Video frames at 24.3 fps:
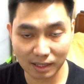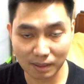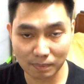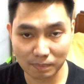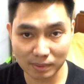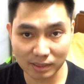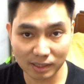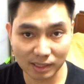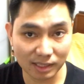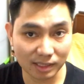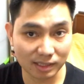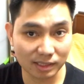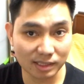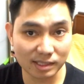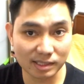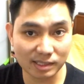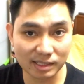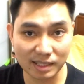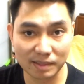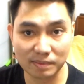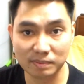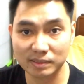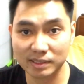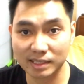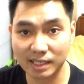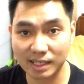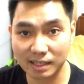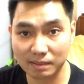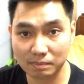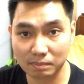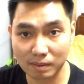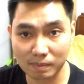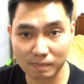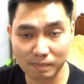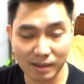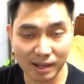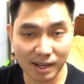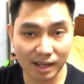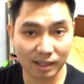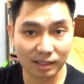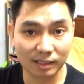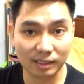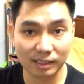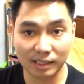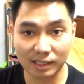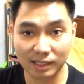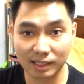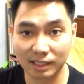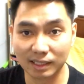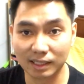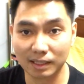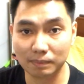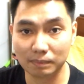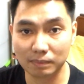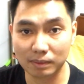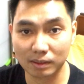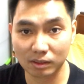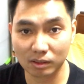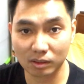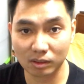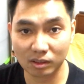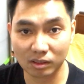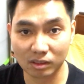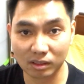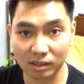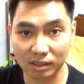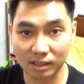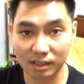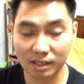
ครับ เป็นกลิ่นที่เซฟเซนต์มากๆเลยนะครับ แล้วก็